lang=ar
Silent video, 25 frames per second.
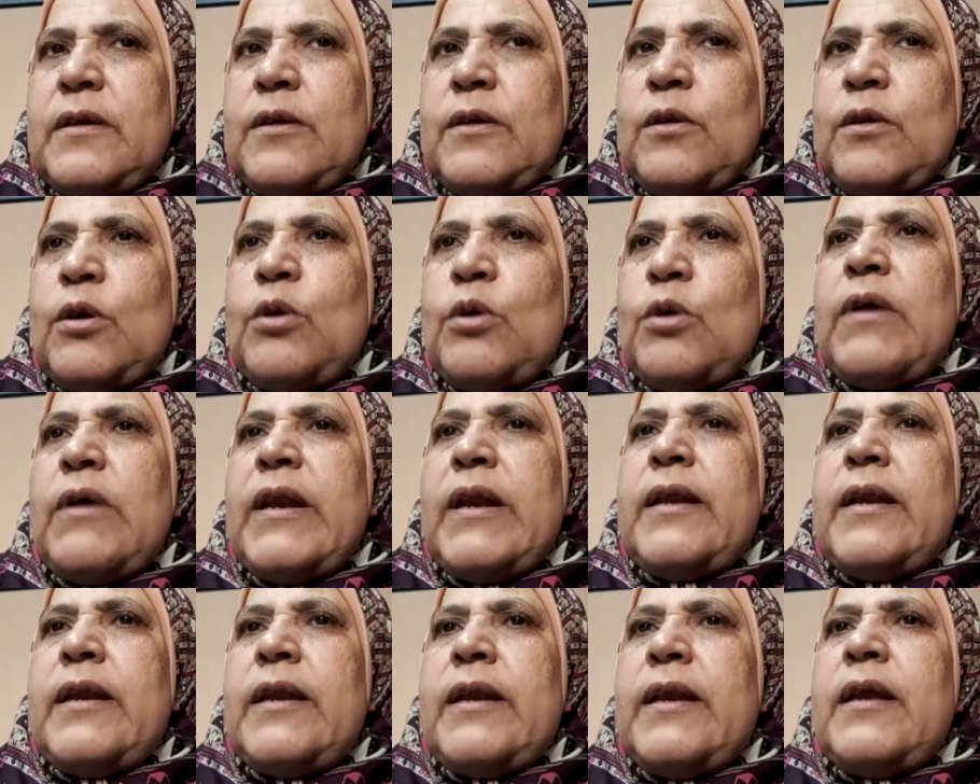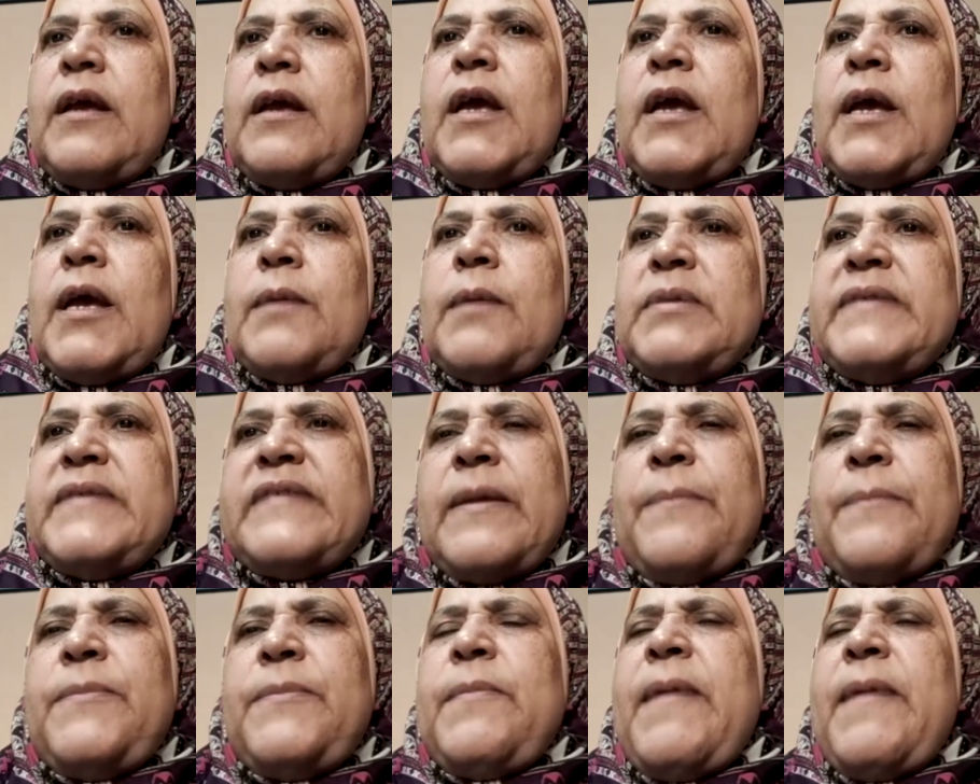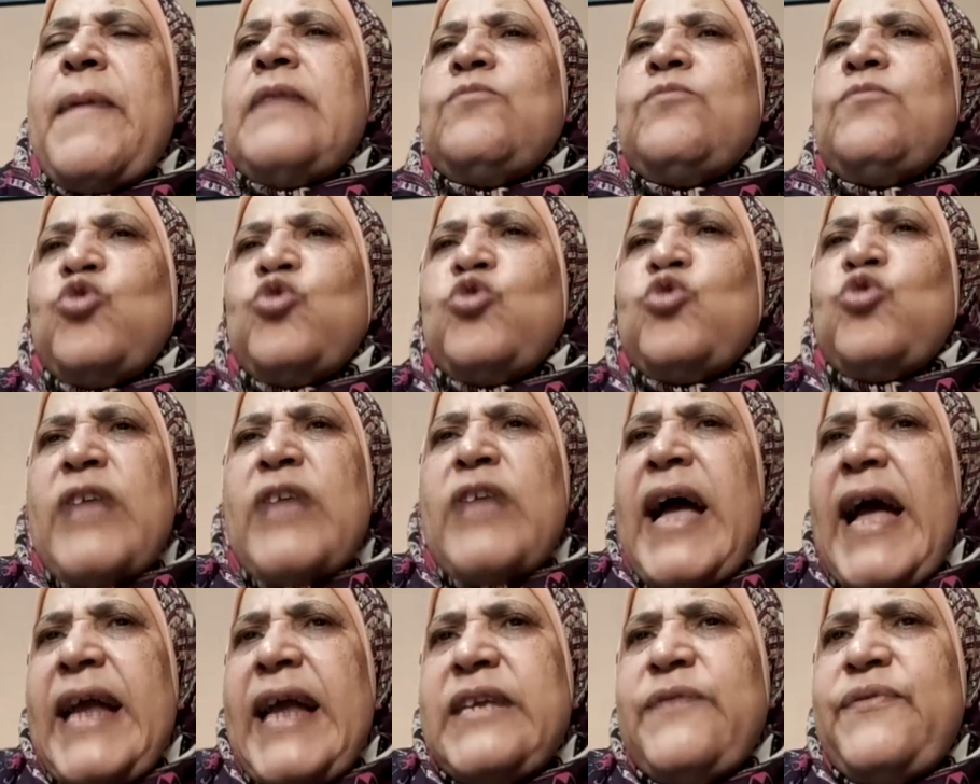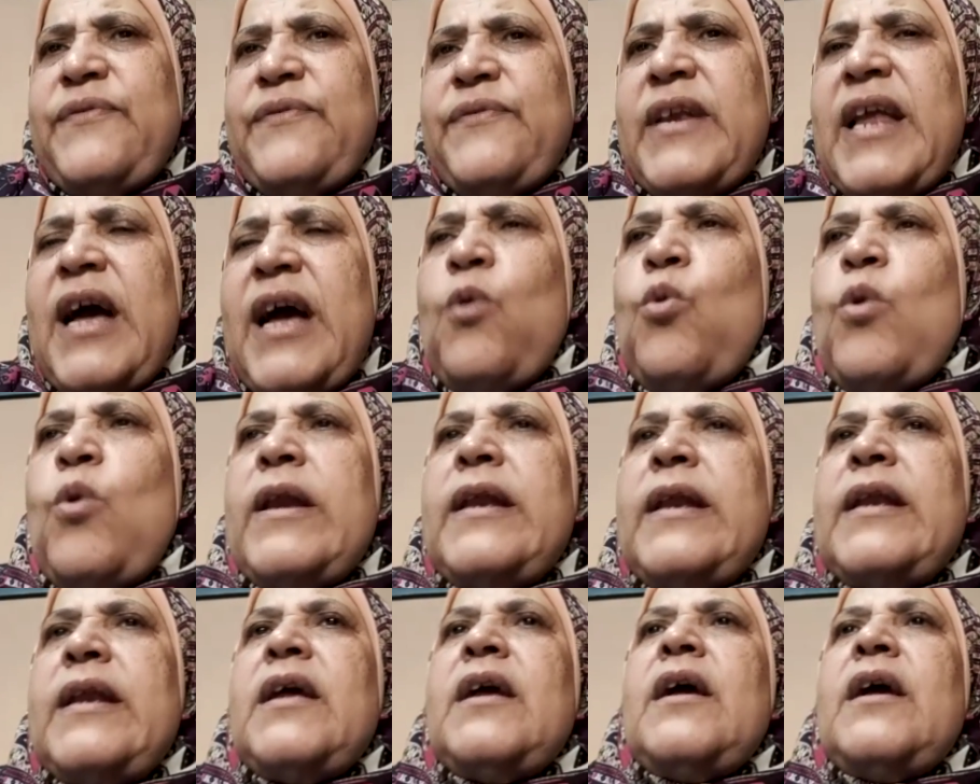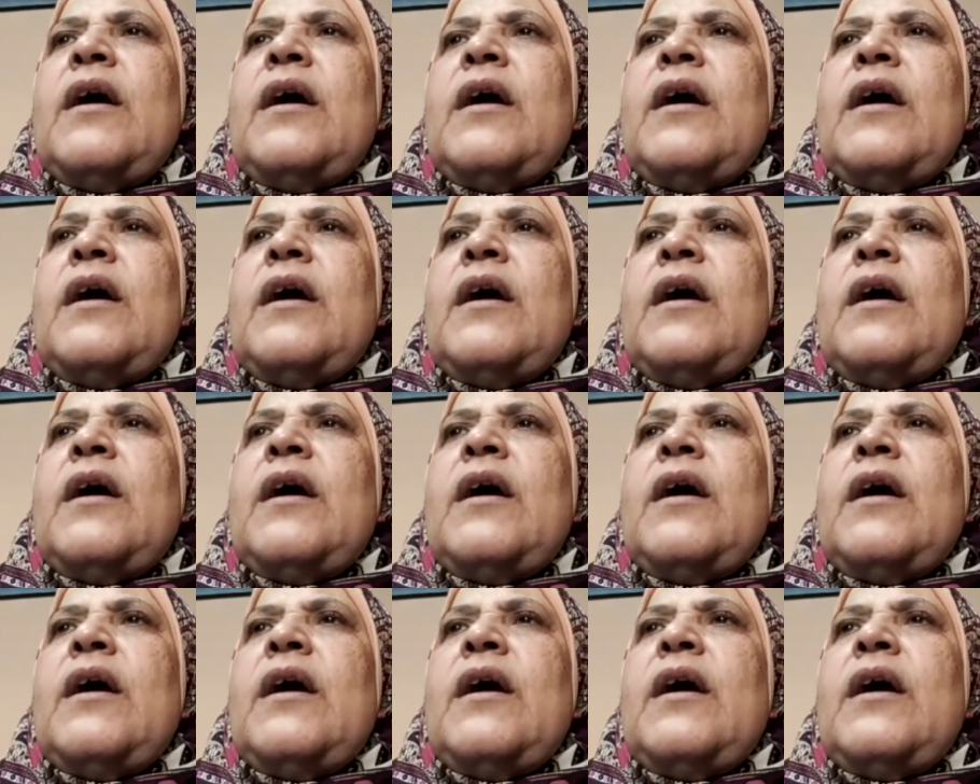اللي هو اللي بنسميه بقى المدعى عليه في الاول